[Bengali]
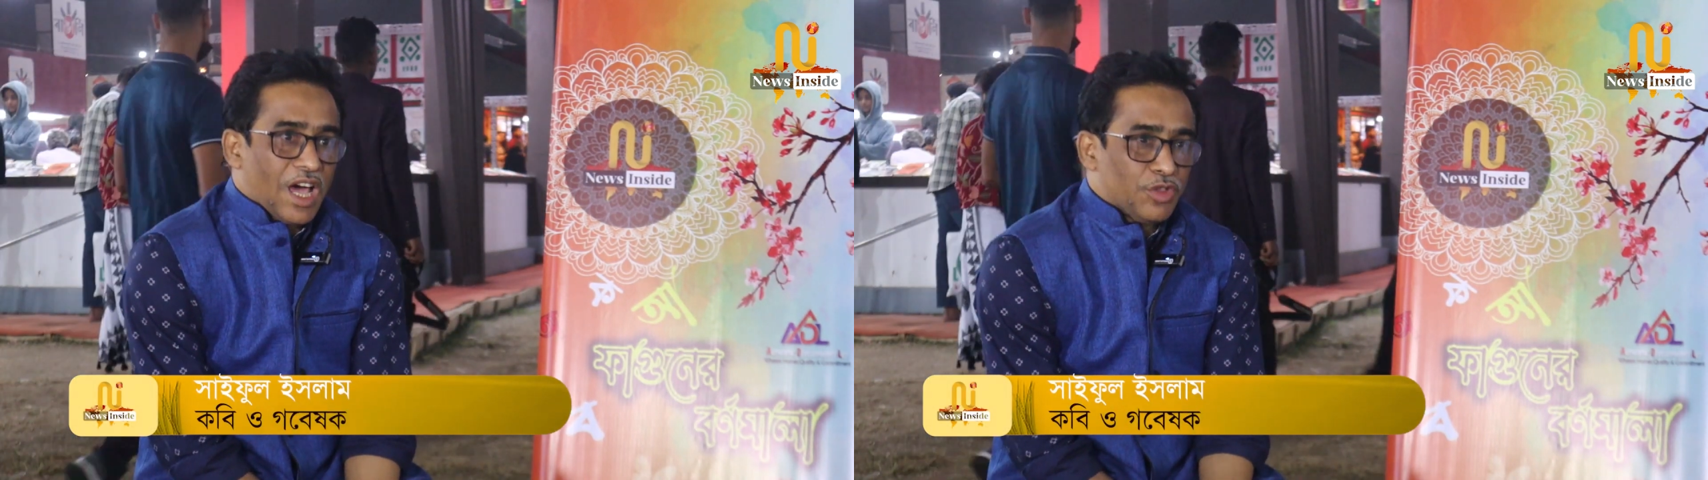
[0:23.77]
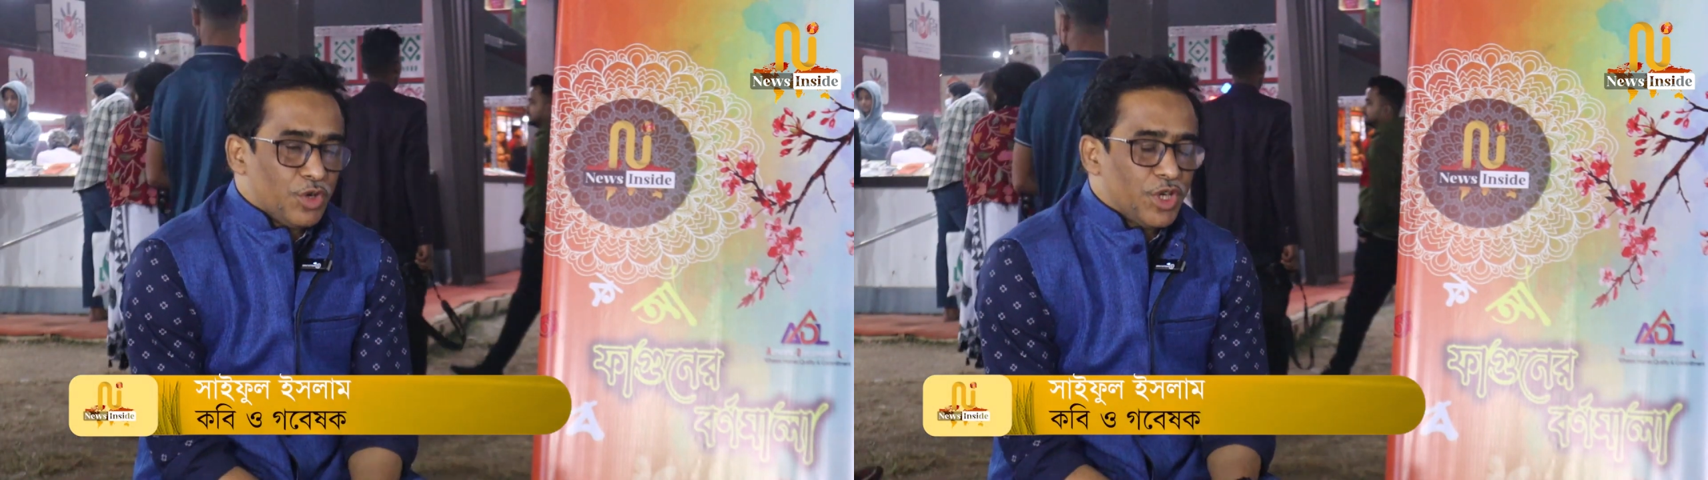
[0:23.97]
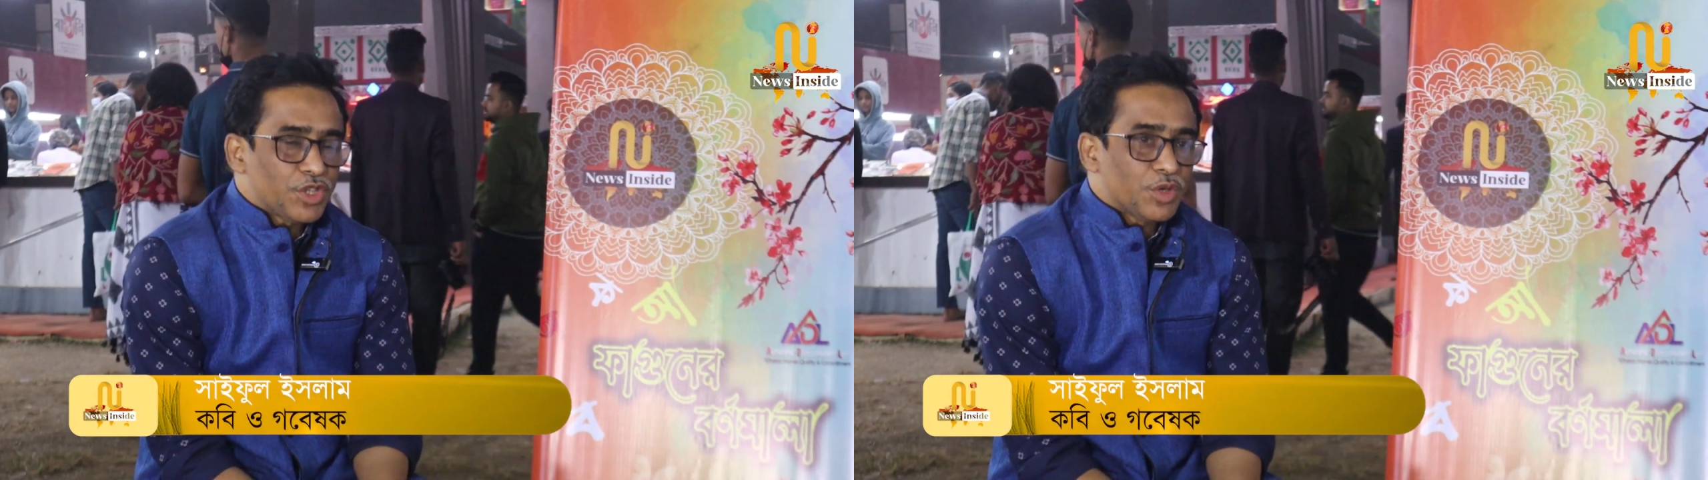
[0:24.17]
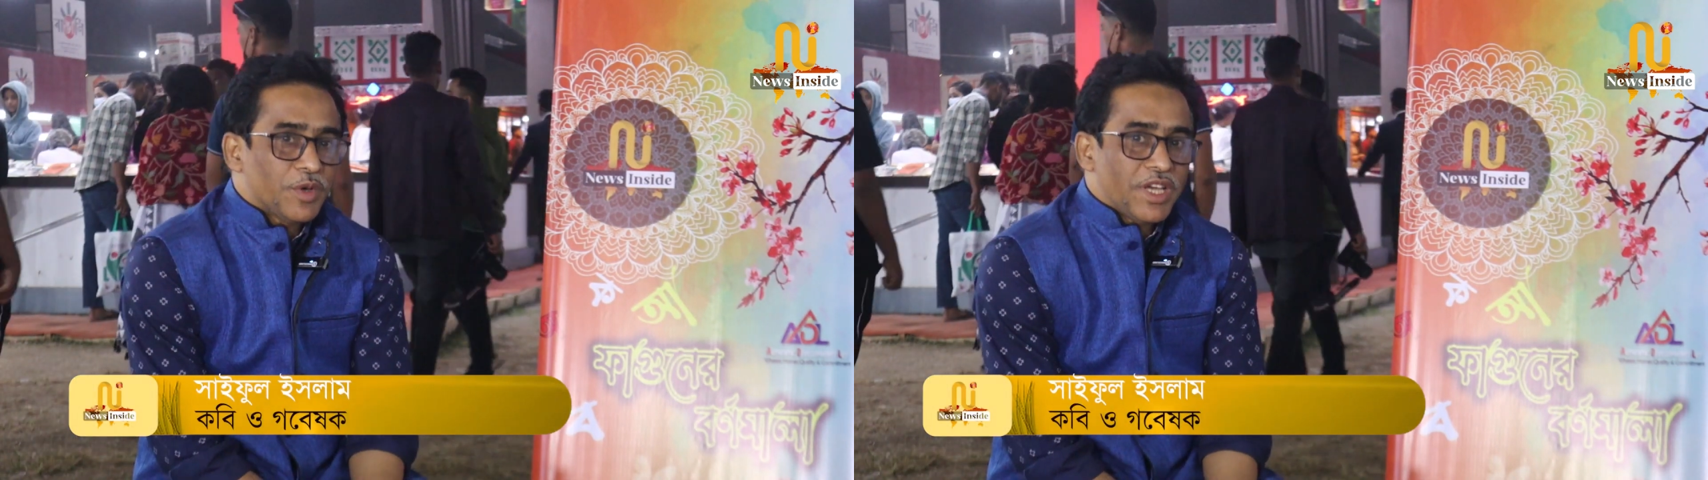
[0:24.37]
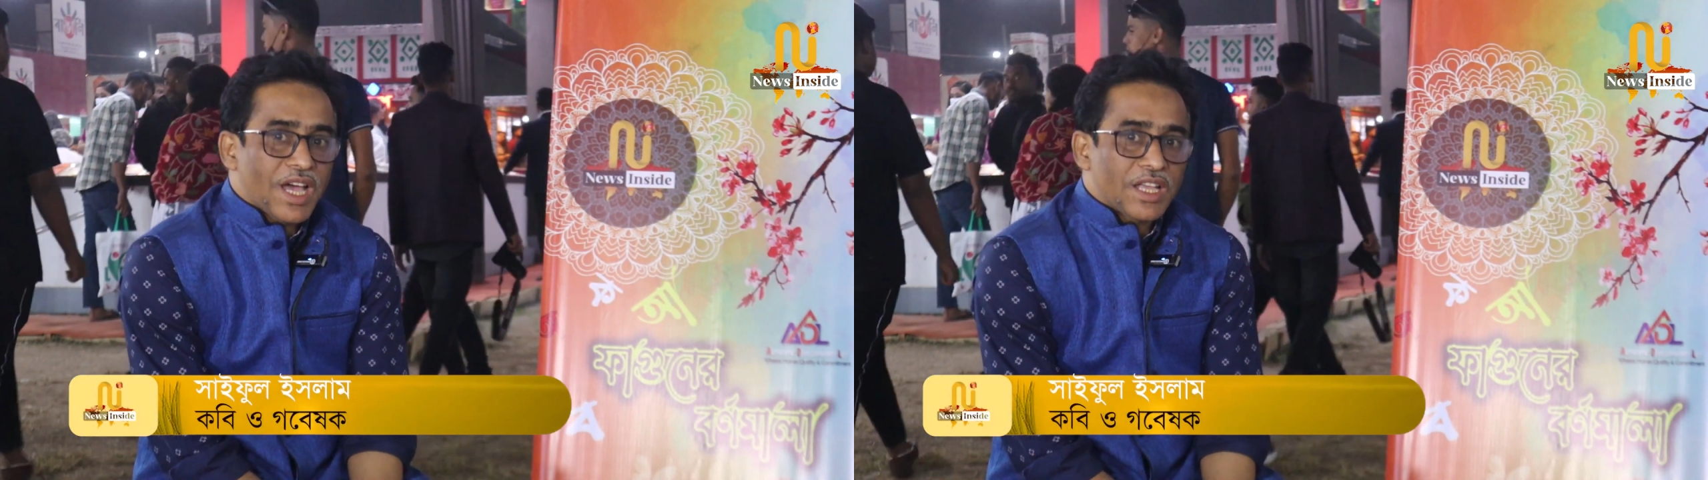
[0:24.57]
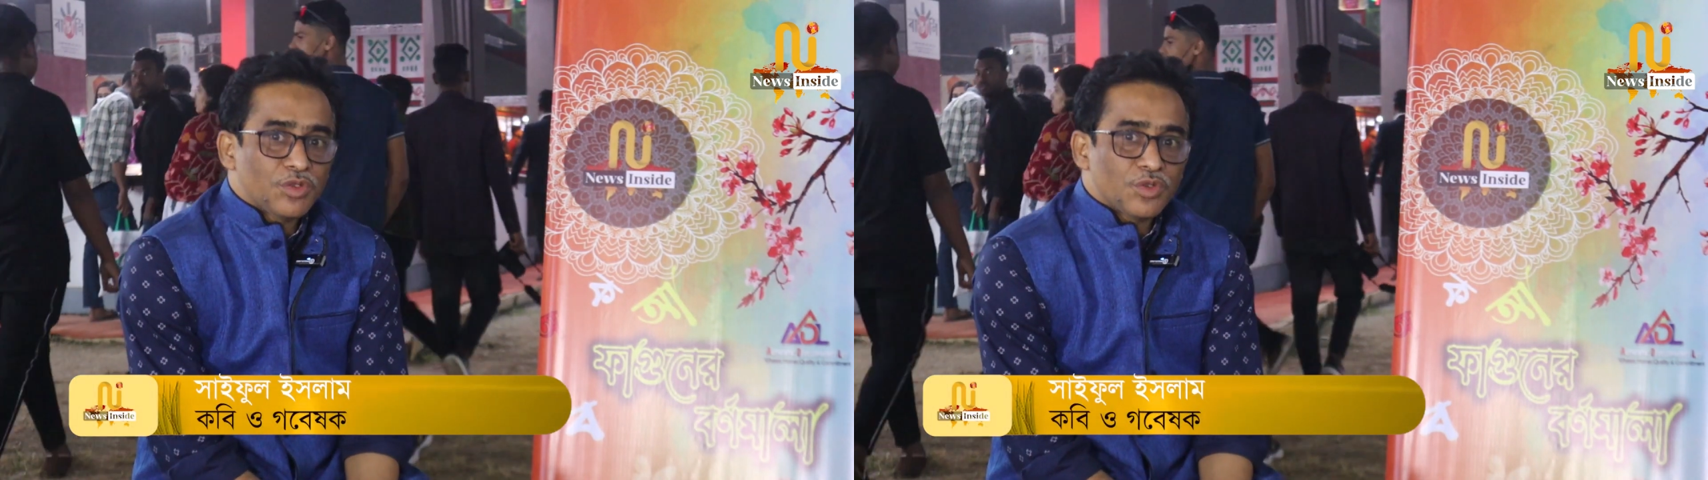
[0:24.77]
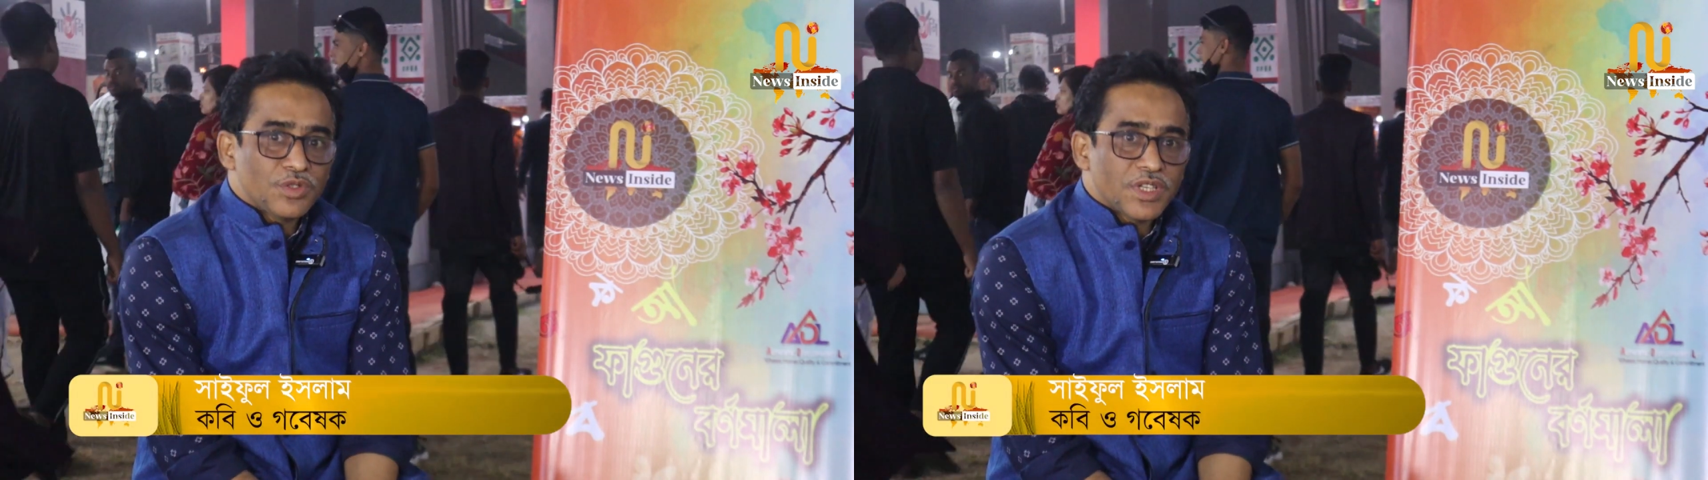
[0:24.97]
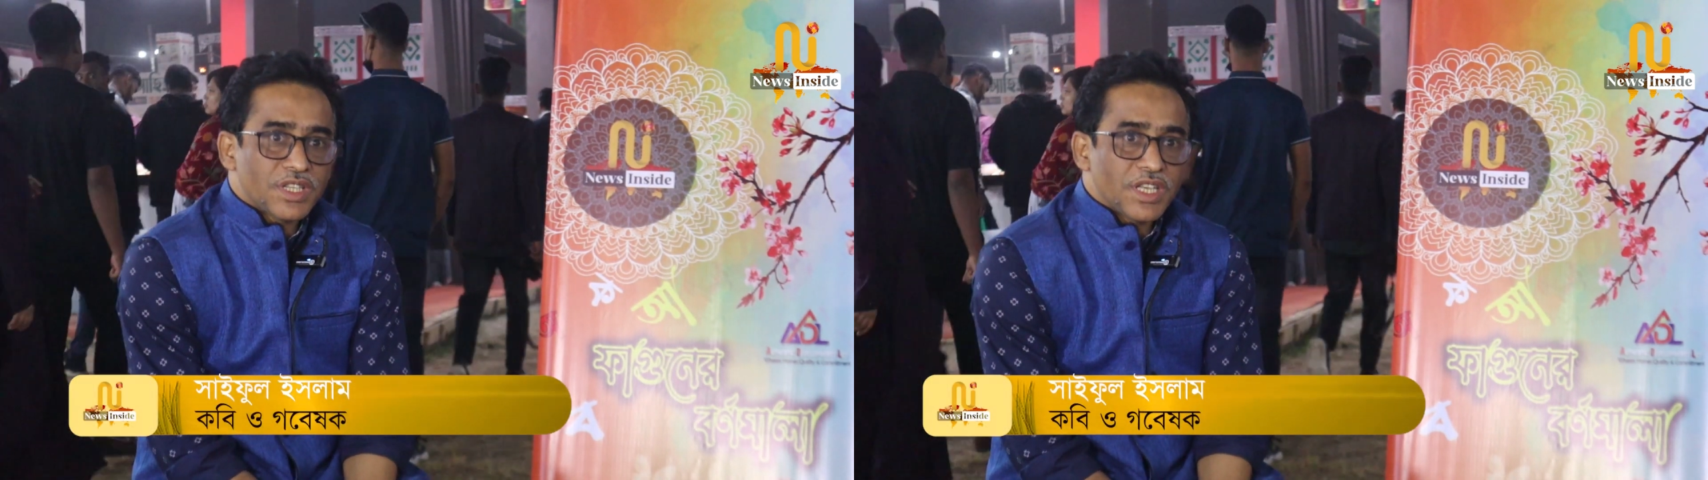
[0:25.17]
আধুনিক সময়ে
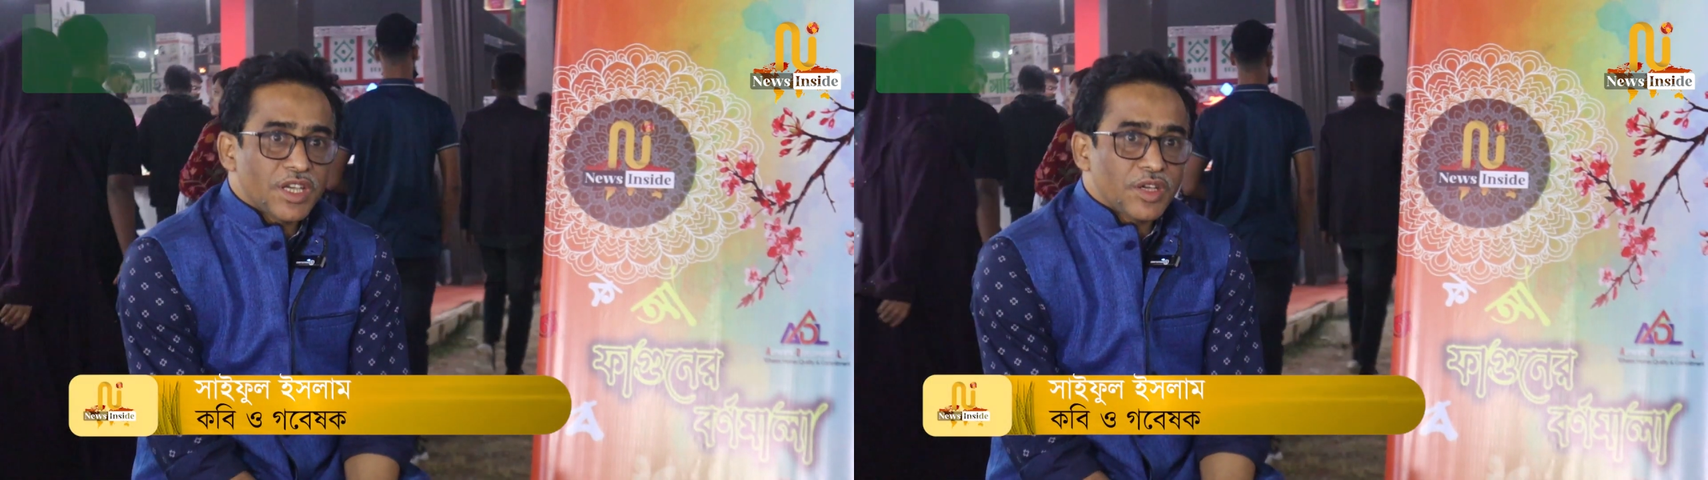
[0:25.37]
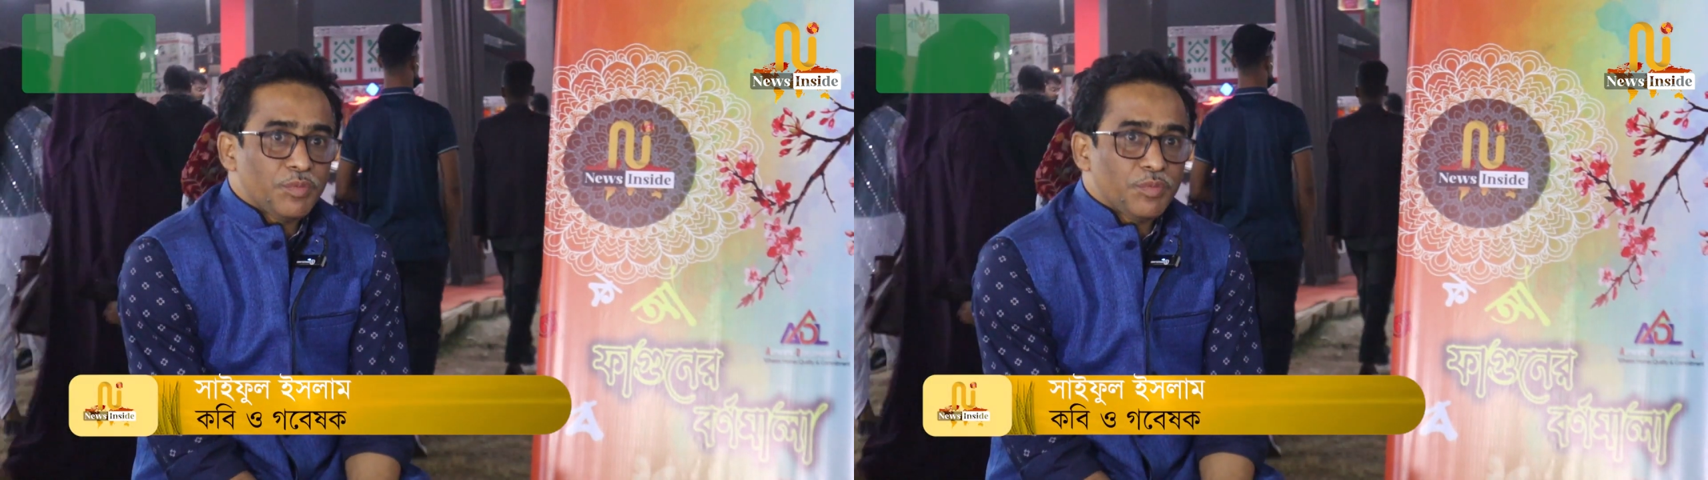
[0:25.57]
আন্তর্জাতিক